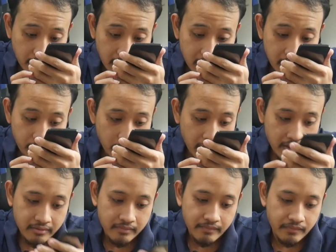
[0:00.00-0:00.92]
Kayaknya bukan.
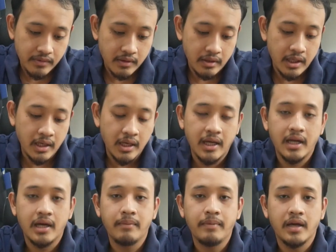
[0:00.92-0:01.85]
Dia
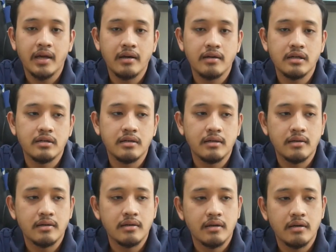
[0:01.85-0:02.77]
kayak apa ya?
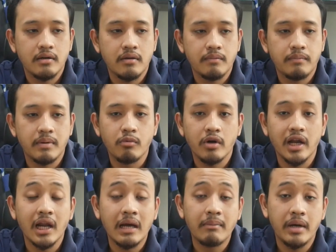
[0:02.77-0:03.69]
Uh,
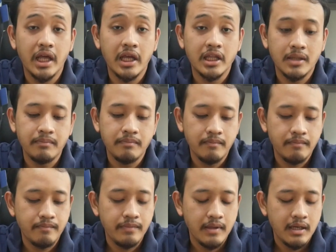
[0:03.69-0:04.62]
permukaan lakban yang hitam
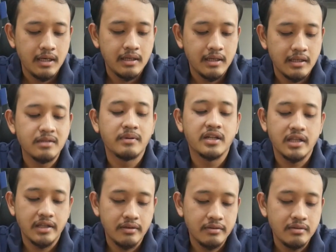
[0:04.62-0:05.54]

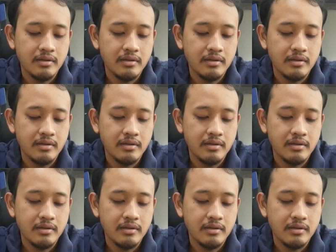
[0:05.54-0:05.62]
seperti itu.